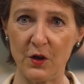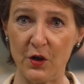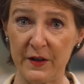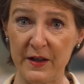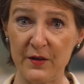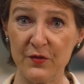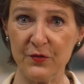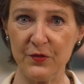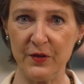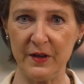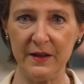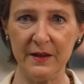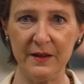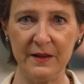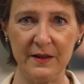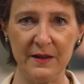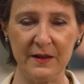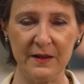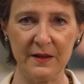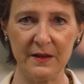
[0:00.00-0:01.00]
En effet,
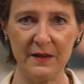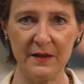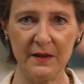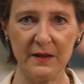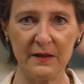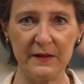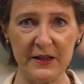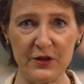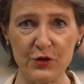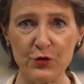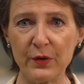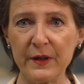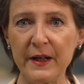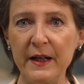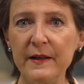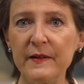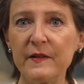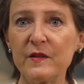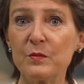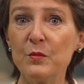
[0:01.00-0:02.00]
des
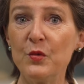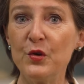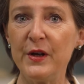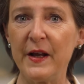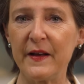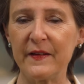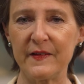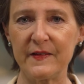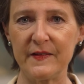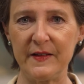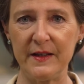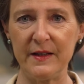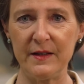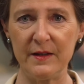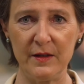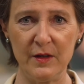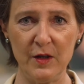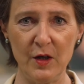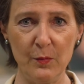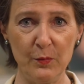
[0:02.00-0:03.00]
journalistes
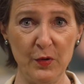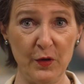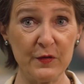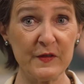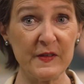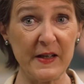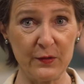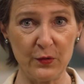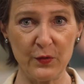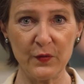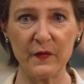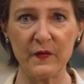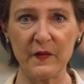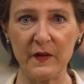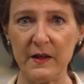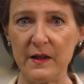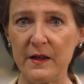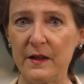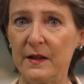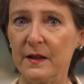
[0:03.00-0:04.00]
menacés peuvent
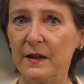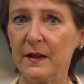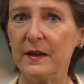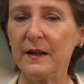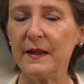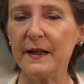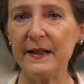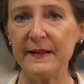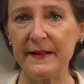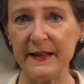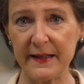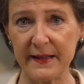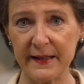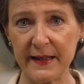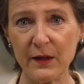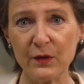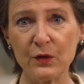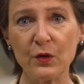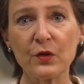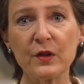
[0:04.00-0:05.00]
s'annoncer et des
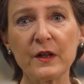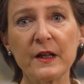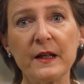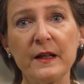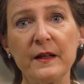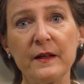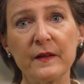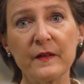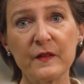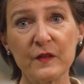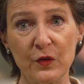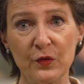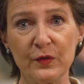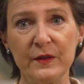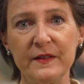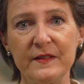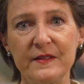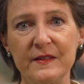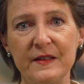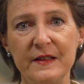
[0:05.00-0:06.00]
cas concrets sont
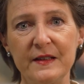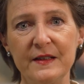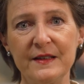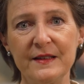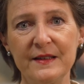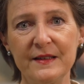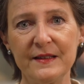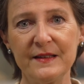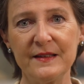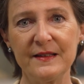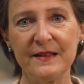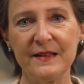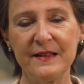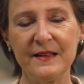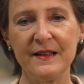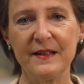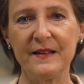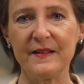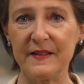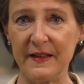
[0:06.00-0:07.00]
listés.
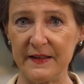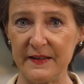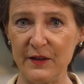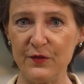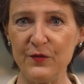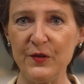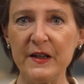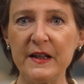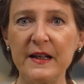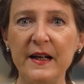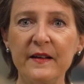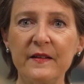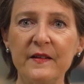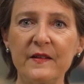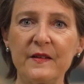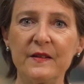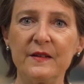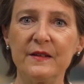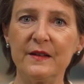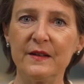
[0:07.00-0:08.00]
C'est
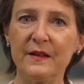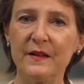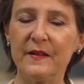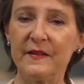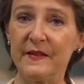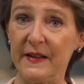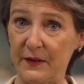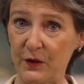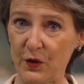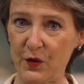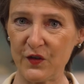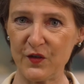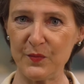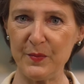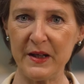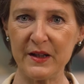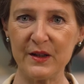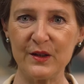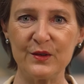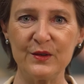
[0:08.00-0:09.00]
efficace, c'est
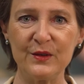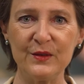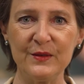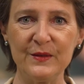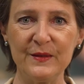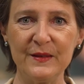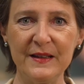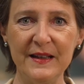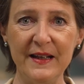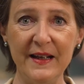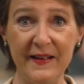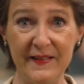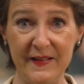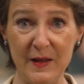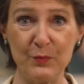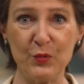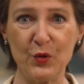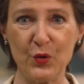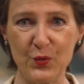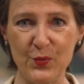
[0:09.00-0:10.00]
transparent et
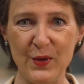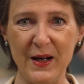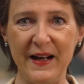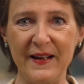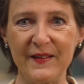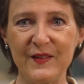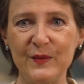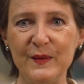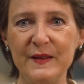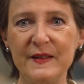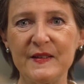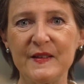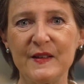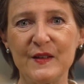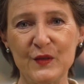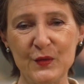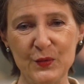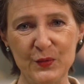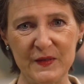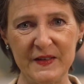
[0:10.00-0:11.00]
c'est pourquoi la Suisse
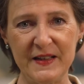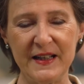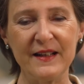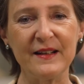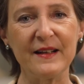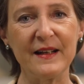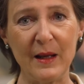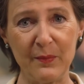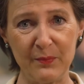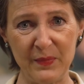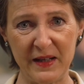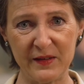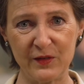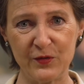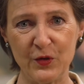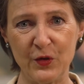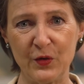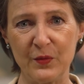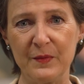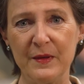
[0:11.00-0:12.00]
soutient la
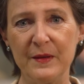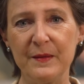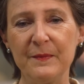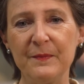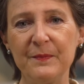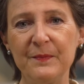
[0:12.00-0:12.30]
plateforme.